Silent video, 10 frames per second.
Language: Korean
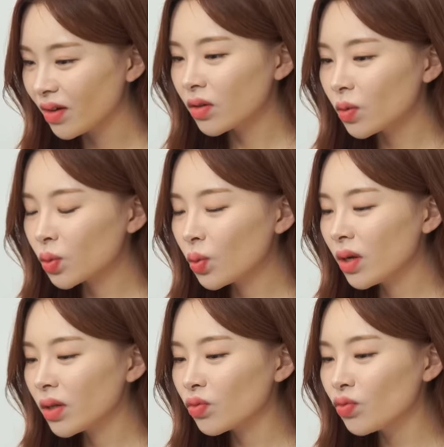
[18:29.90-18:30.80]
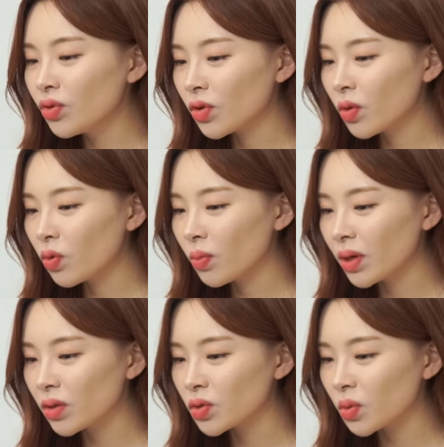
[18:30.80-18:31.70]
그리고 또 하나 눈여겨볼
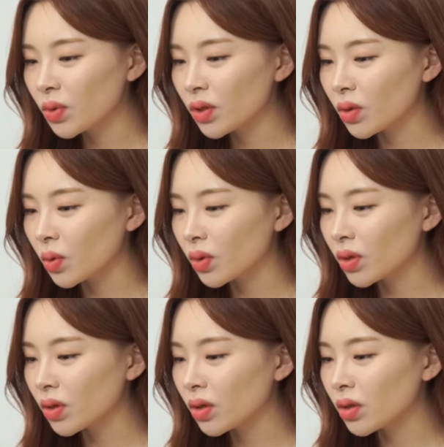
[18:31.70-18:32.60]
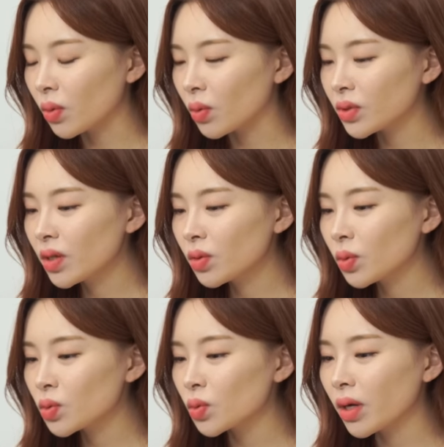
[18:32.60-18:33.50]
만한 점이 여기
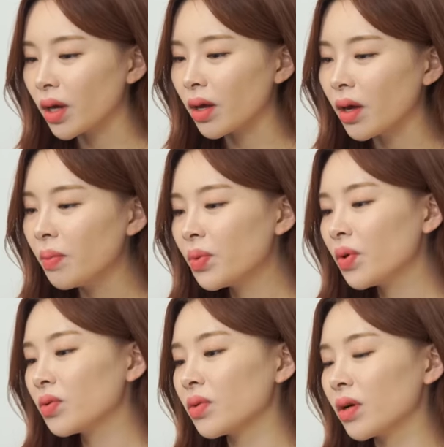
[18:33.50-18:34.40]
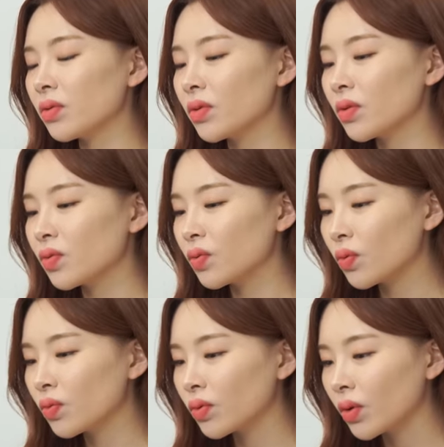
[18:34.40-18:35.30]
센터 쪽에 앰비언트 라이트가
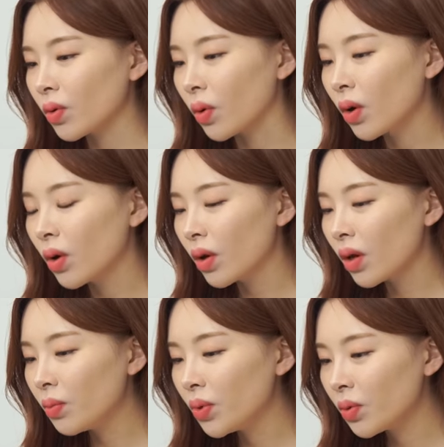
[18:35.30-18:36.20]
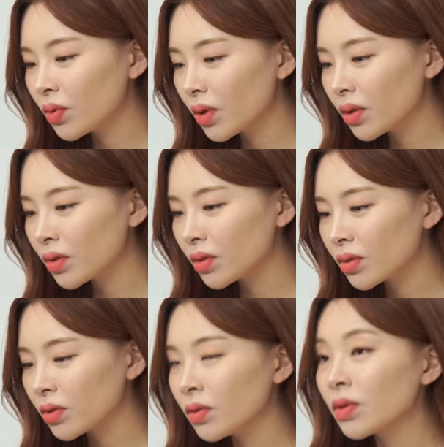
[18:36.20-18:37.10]
들어오는데요. 앰비언트
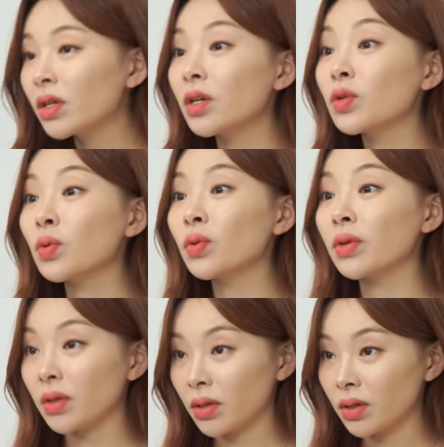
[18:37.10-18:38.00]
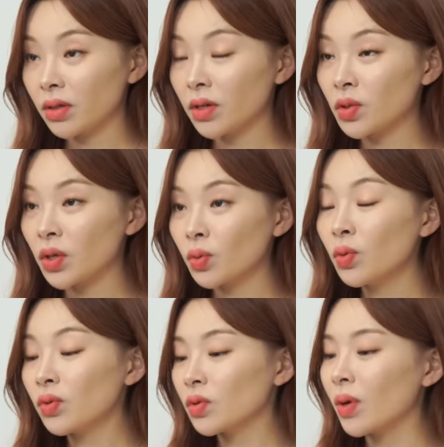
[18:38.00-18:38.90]
라이트는 기존
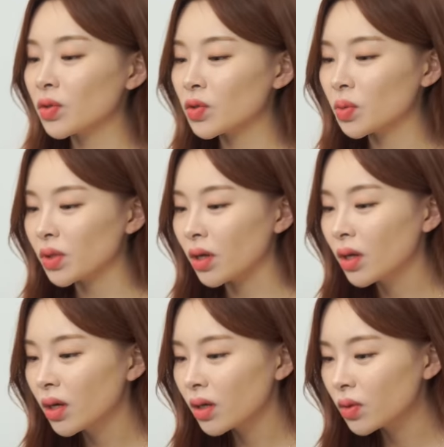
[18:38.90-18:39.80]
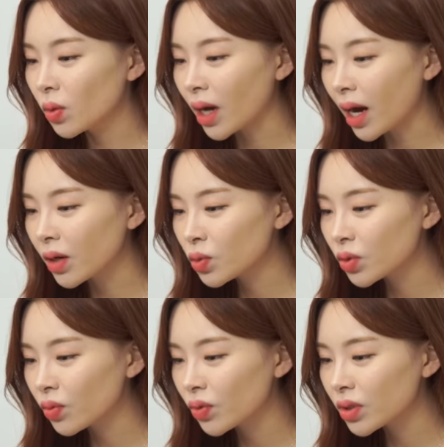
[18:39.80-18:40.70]
그랜저에도 들어왔었습니다. 근데 여기
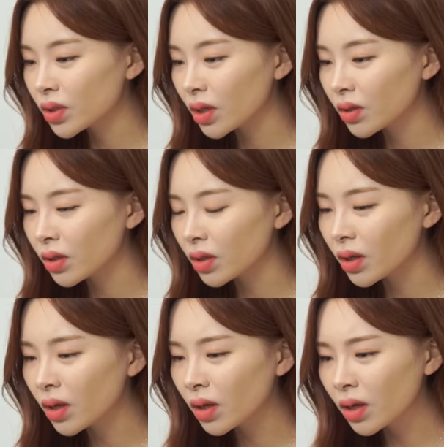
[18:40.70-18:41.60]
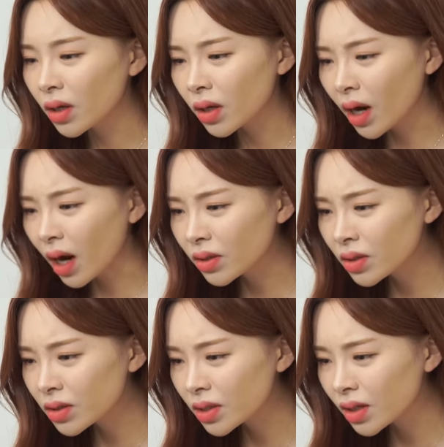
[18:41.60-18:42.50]
아래쪽에 위치한 이
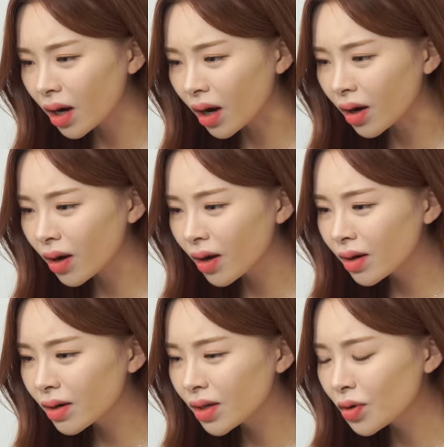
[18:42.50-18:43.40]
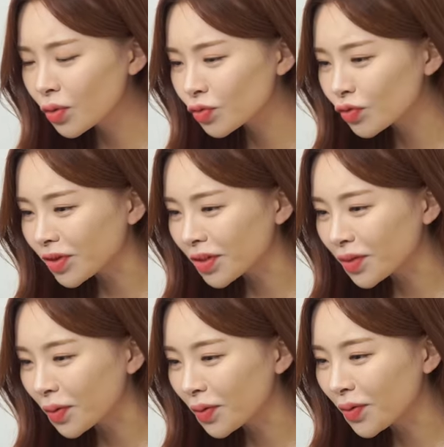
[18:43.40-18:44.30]
가니쉬가 리어루드
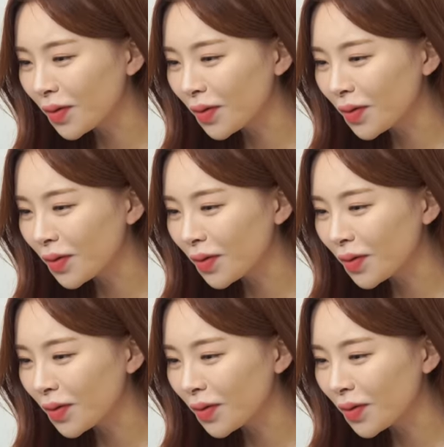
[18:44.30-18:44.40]
같아요.